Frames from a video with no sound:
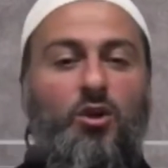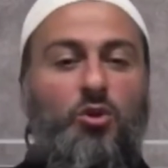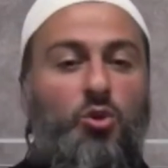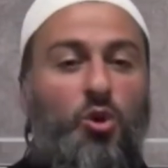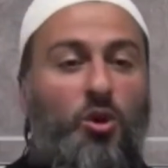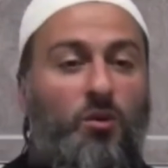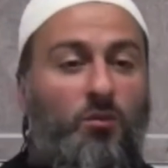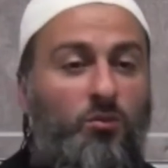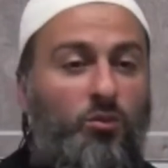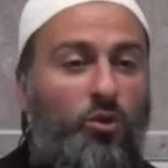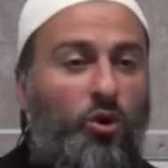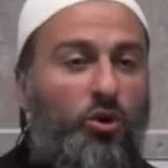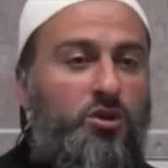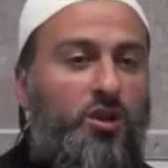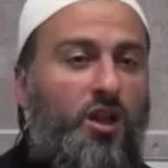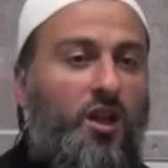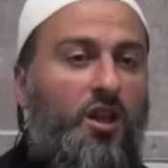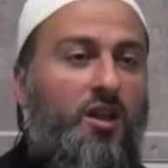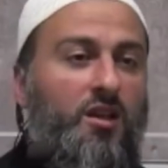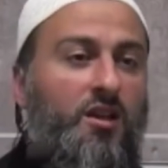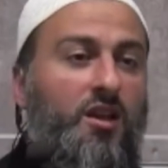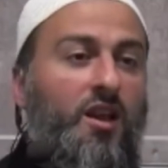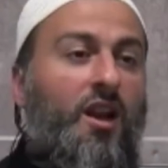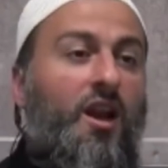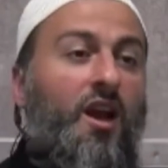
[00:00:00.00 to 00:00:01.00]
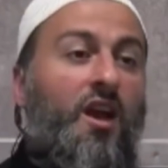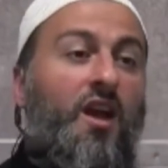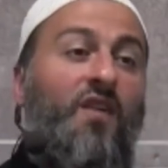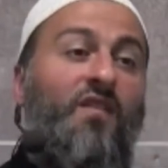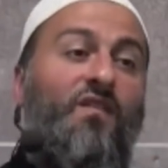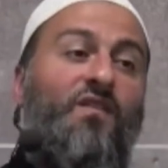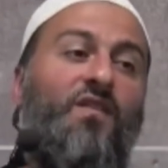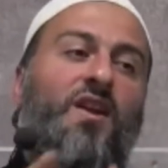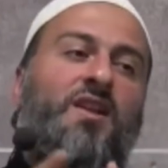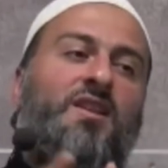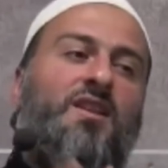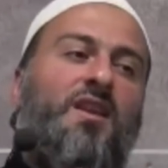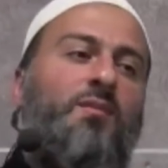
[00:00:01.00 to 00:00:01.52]
tüm noktalarıyla
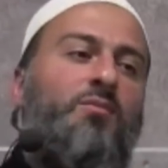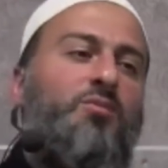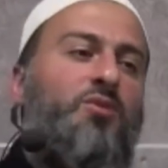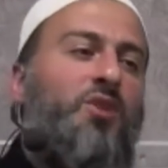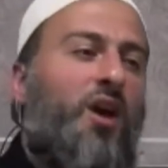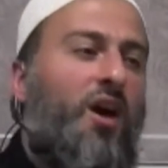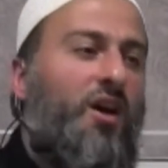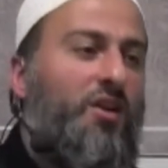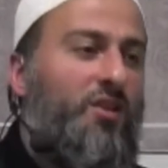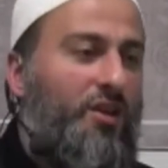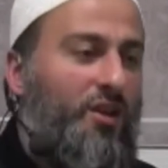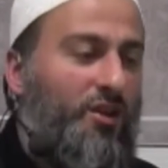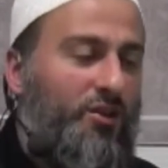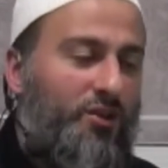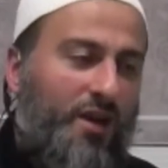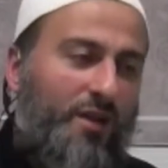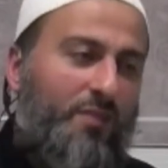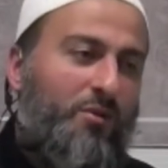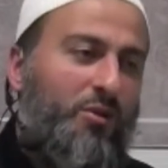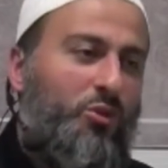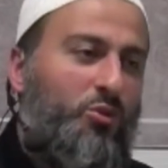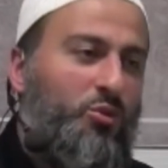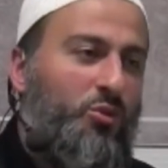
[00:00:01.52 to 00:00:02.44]
iffet imtihanına tabi